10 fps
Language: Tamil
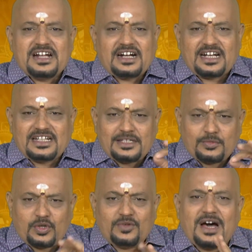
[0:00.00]
கடந்த
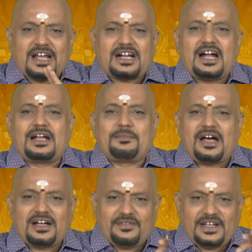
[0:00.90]
ஒரு வார
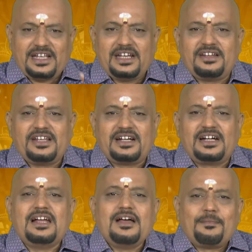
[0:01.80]
காலமாக வருகின்றீர்கள்